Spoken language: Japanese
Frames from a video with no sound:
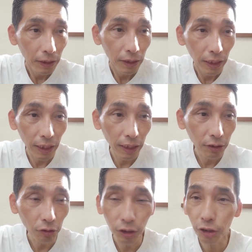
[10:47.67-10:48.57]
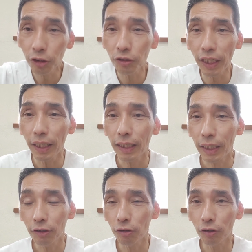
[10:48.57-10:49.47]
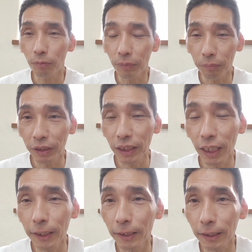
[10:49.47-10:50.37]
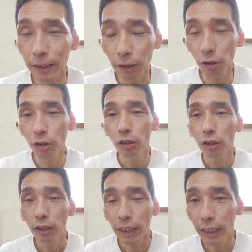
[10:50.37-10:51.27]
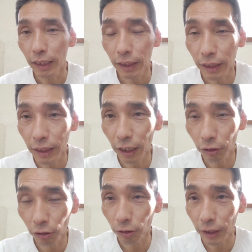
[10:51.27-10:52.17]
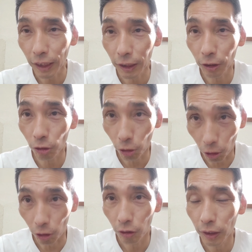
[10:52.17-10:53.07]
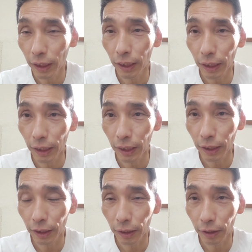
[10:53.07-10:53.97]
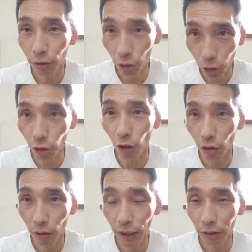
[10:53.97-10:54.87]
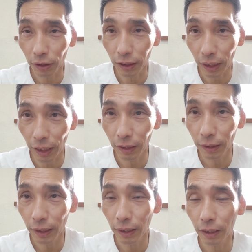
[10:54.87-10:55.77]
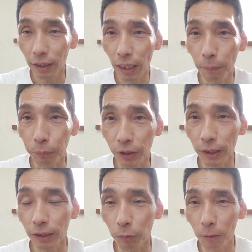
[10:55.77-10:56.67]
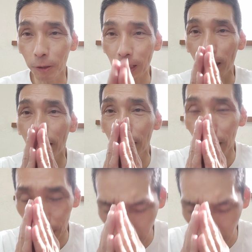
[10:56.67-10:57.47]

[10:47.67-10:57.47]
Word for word: えっ、ー、と、一応ね、あの、短いんですけど、えー、石屋の最新情報、えー、ちょこっと、あの、一旦、えー、アップさせてもらいました。ありが